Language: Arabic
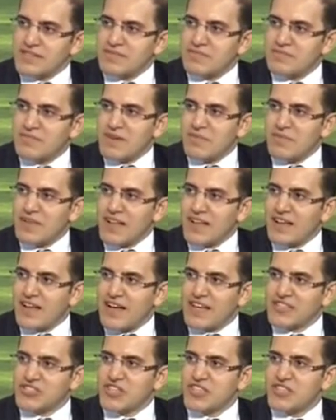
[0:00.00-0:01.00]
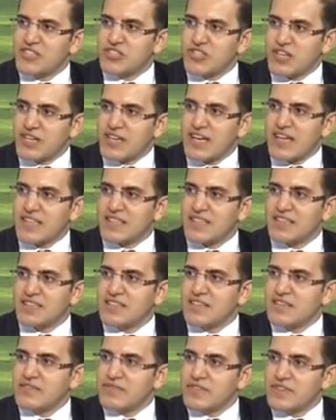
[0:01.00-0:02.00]
مبلغ عشان يشجع النادي
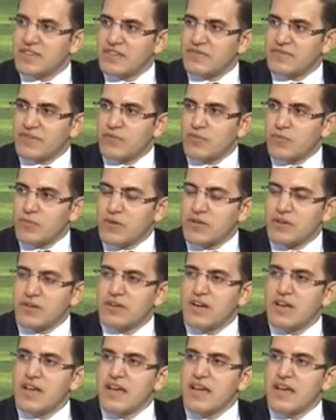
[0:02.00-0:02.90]
ده في في مباراه